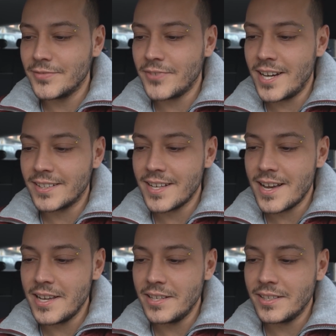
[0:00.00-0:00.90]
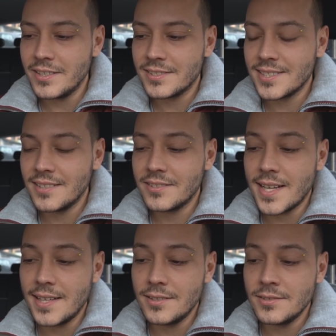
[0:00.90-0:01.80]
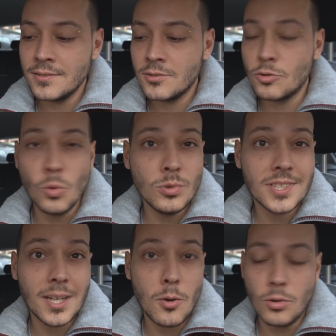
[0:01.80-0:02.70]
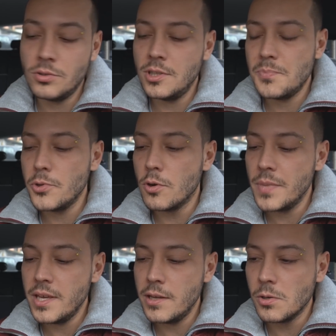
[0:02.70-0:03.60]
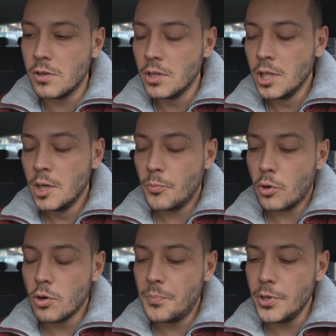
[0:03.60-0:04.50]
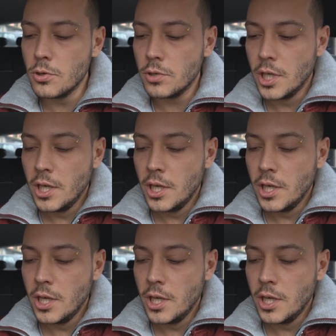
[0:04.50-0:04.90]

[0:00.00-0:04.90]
fatta in 71 secondi più o meno, poco più.